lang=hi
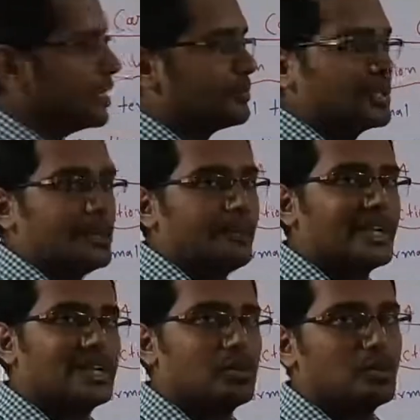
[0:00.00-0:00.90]
है आपका
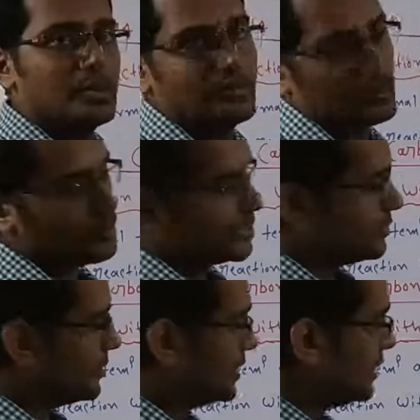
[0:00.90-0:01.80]
मेथेनॉल के
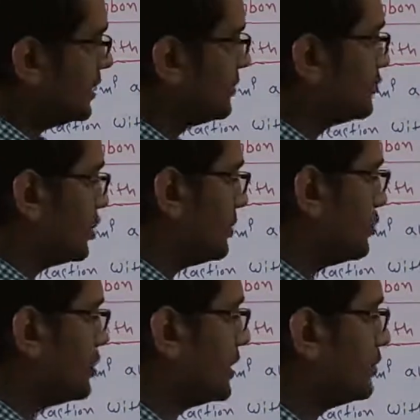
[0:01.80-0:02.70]
फॉर्मेशन में ठीक है ना तो
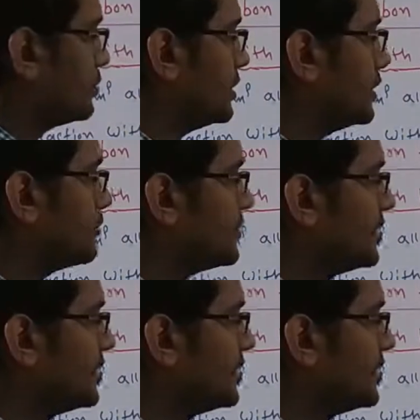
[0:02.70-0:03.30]
इम्पोर्टेंट होती है